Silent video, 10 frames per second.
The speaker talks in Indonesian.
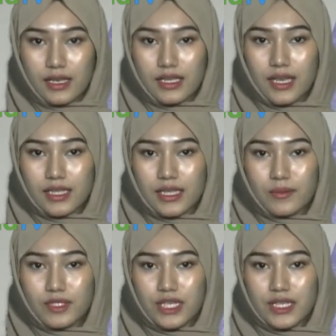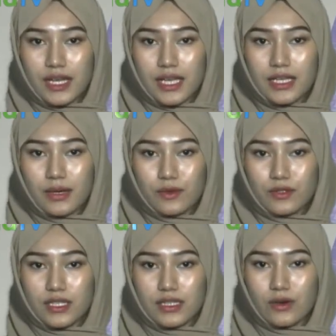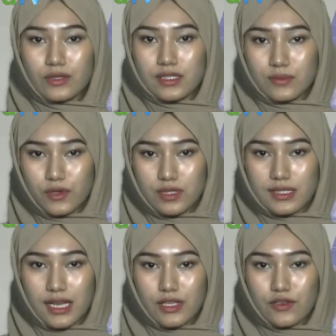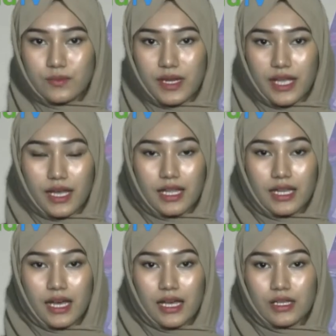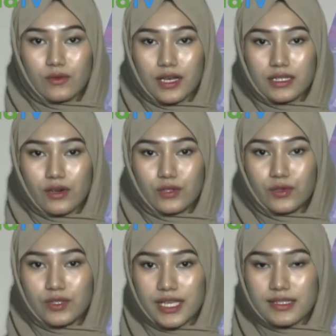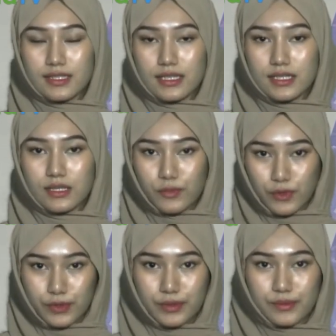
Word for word: Kegiatan yang menjadi agenda rutin tahun tersebut sekaligus merayakan hari ulang tahun UNIX ke-10.